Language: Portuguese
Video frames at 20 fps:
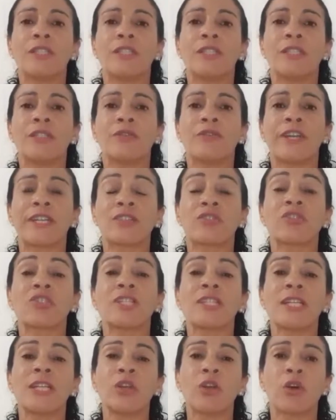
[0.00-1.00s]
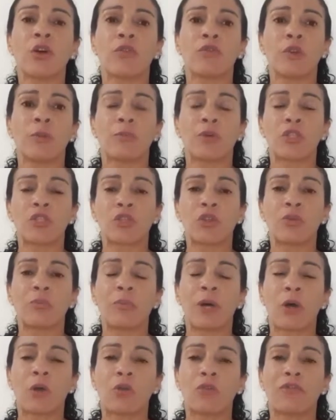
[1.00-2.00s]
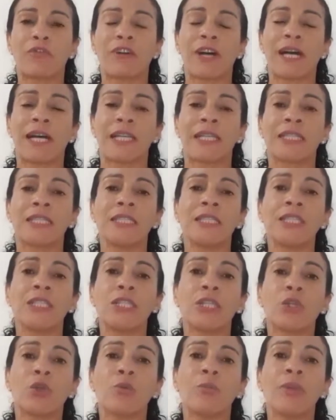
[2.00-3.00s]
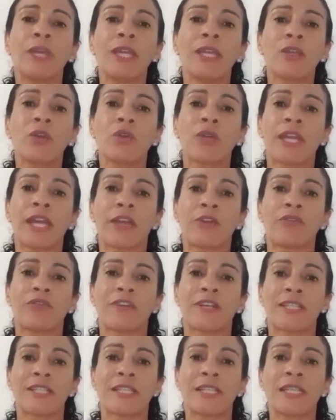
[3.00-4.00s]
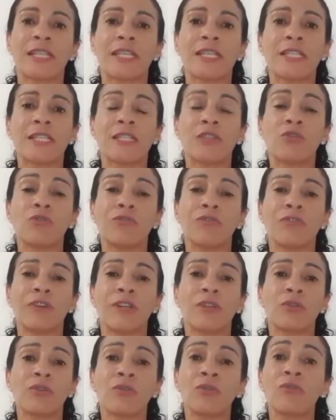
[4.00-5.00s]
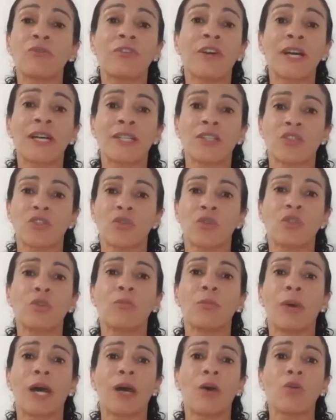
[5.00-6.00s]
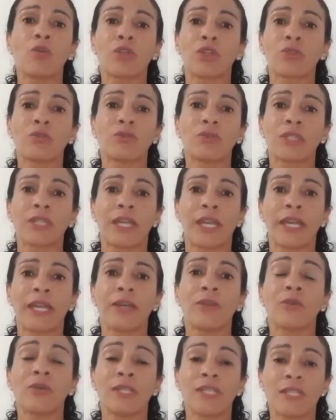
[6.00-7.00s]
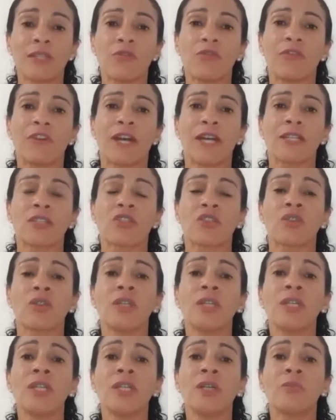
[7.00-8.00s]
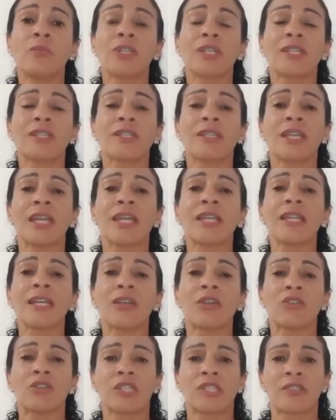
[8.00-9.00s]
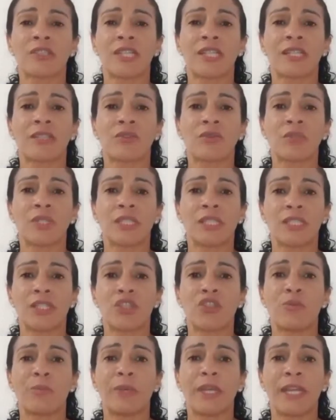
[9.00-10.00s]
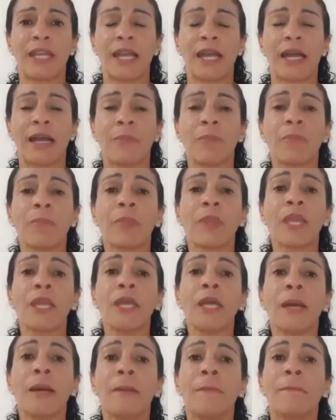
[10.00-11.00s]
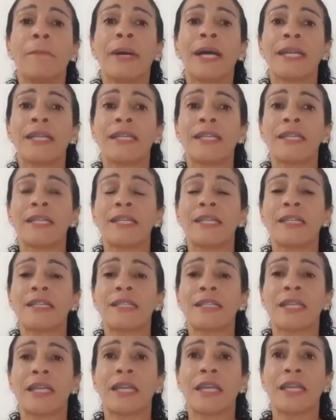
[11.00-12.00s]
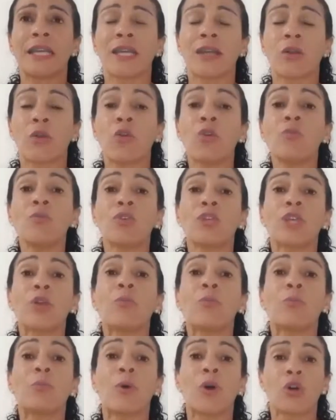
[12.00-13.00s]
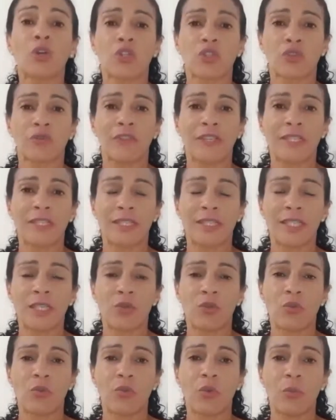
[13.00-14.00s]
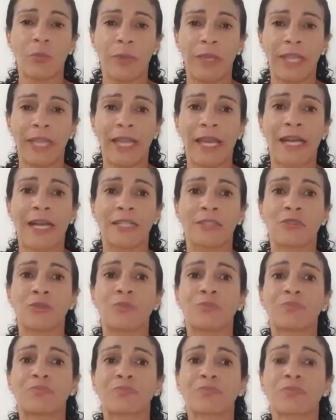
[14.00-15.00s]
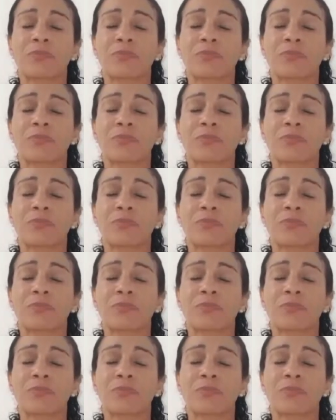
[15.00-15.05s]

e o verso 19, o apóstolo Paulo fala que o bem que eu quero fazer, esse não, eu não faço, e o mal que eu não quero, esse eu faço porque assim é da nossa natureza de pecar. Mas é, como que eu posso vencer o, o pecado?